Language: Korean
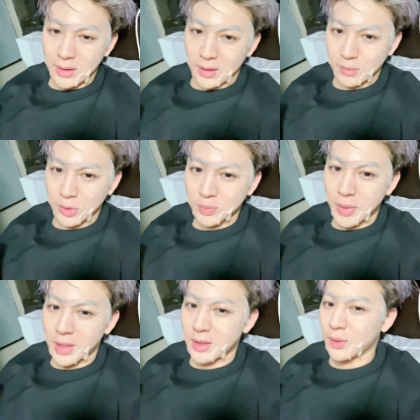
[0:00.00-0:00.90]
아 무슨
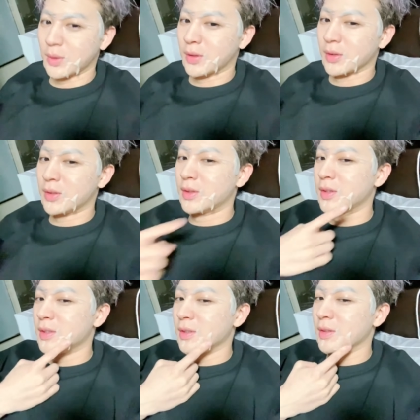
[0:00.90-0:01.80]
팩이냐고요?
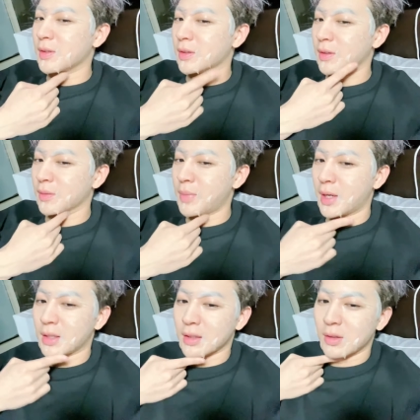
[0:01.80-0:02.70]
어,
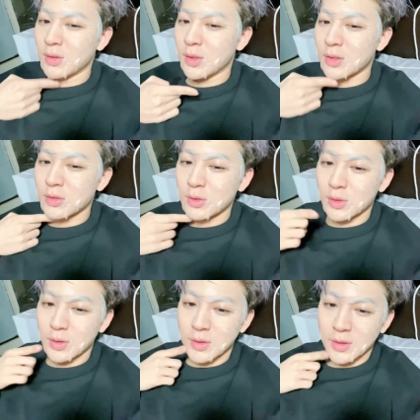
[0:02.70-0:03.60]
팩이 다
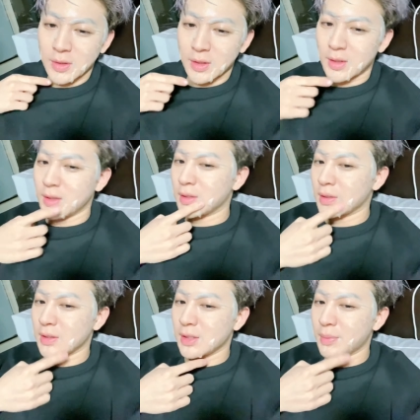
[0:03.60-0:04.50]
떨어져가지고
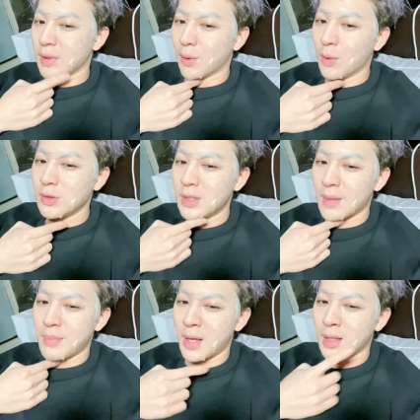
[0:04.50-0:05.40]
그 집에
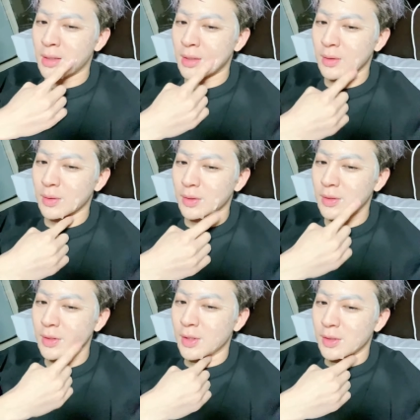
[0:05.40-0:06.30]
홍삼 팩이 있더라고요.
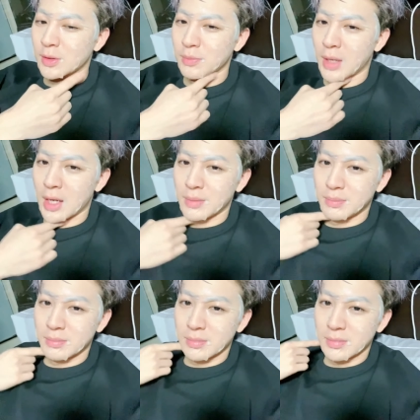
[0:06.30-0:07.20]
좀
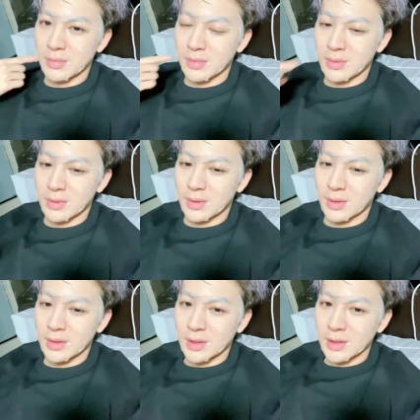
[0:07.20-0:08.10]
마음
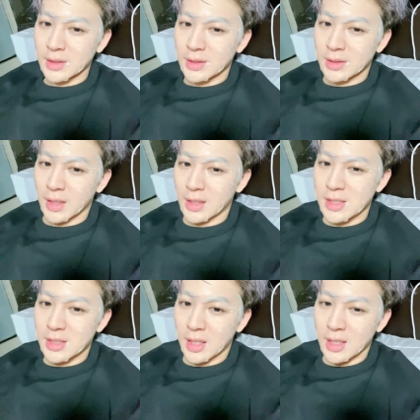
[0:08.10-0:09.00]

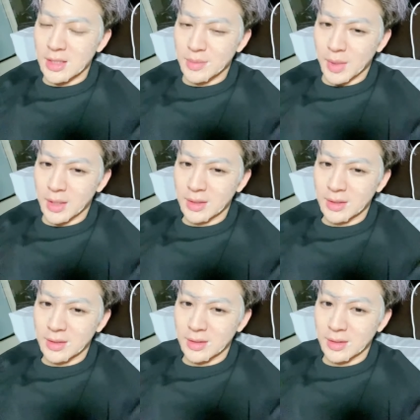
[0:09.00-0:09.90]
내키지는 않았지만
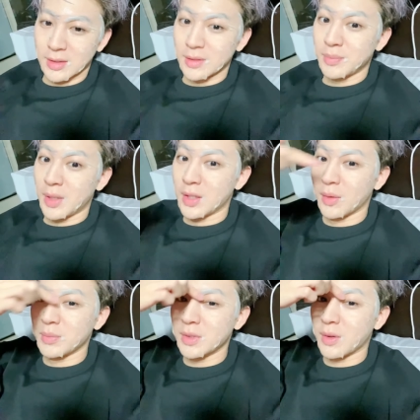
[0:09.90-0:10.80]
팩이
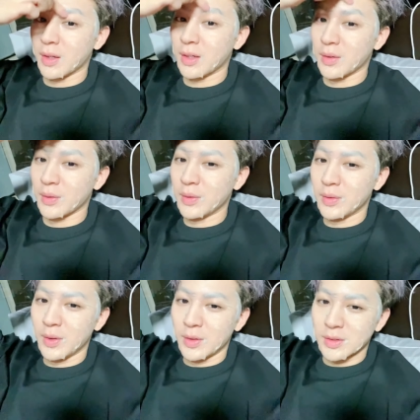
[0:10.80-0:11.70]
없는 관계로
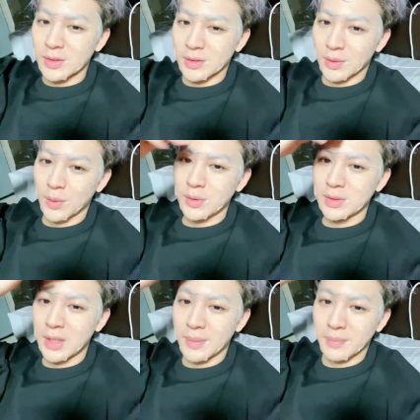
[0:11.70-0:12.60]
어,
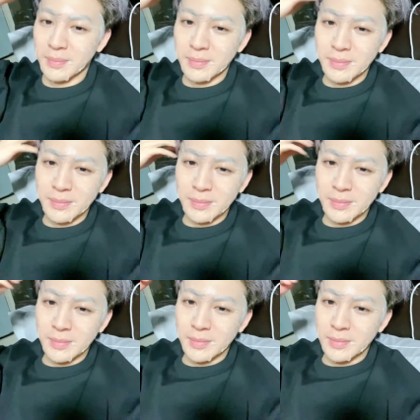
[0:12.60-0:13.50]
홍삼
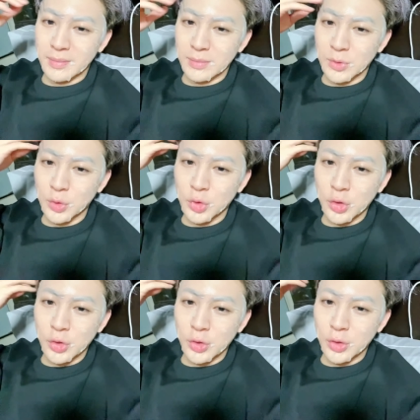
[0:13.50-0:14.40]

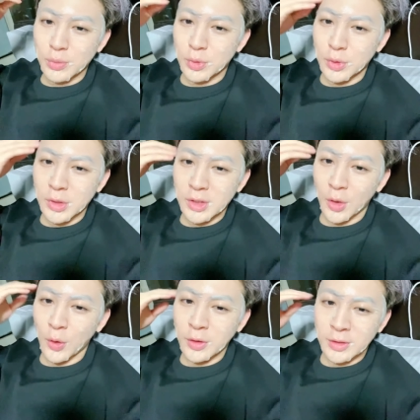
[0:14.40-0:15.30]
추출물을
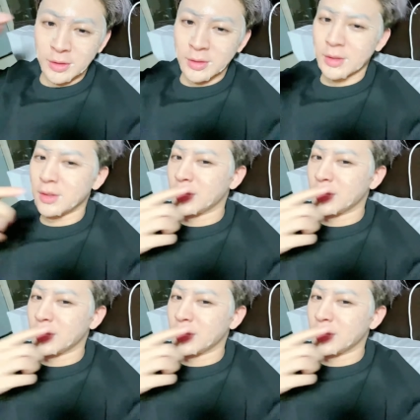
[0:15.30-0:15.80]
넣은